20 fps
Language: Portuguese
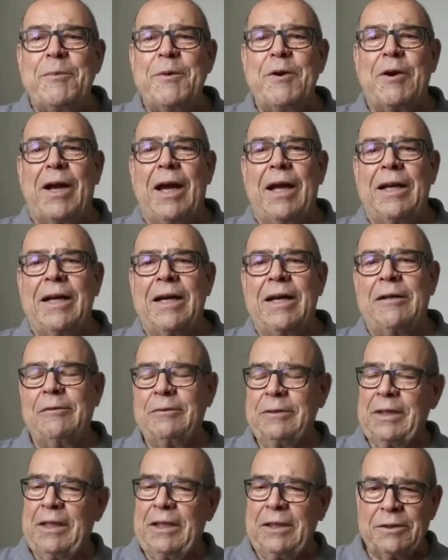no meu
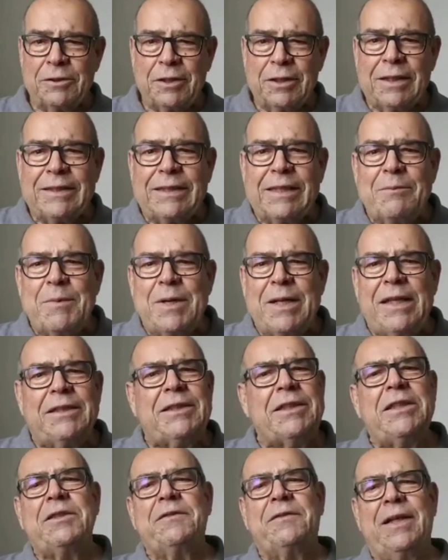canal. Toda semana a
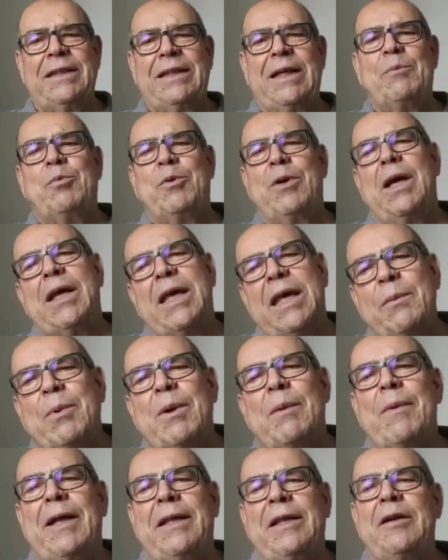gente vai estar por aqui
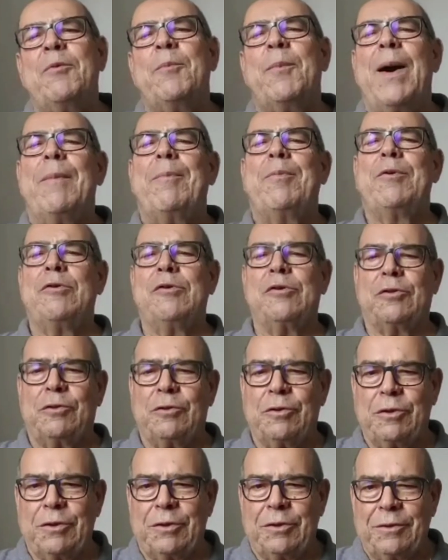para bater um papo
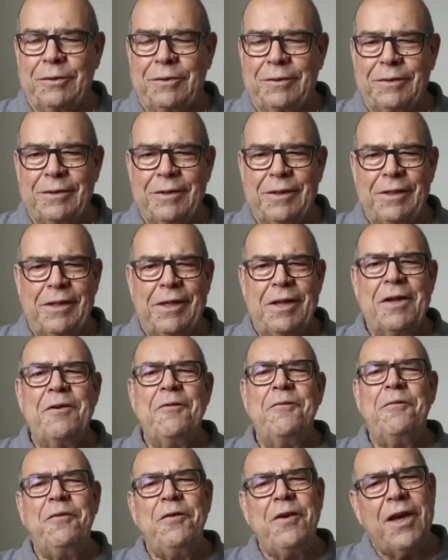gostoso.
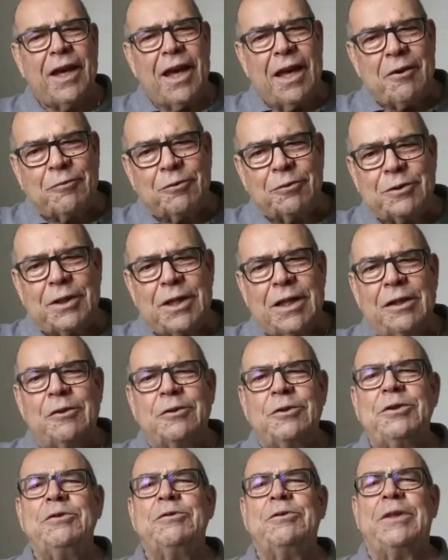Fiquem com
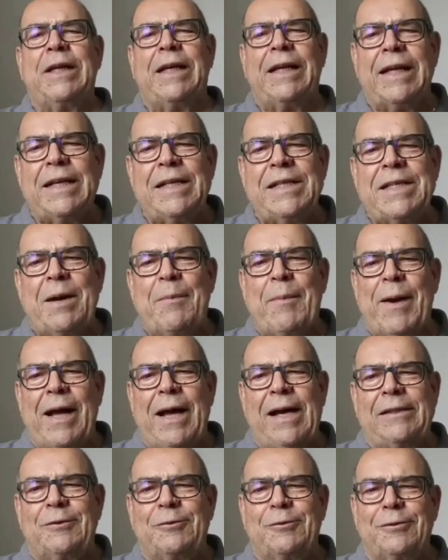Deus e um grande
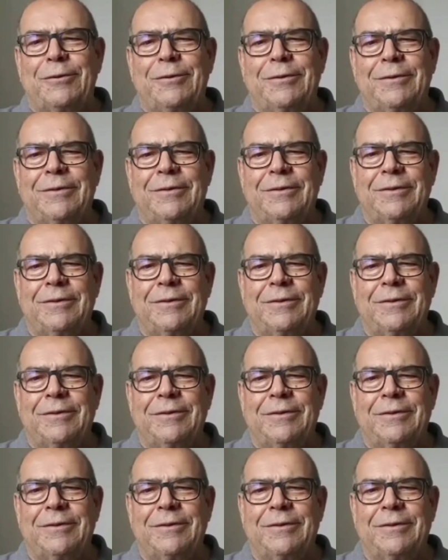abraço.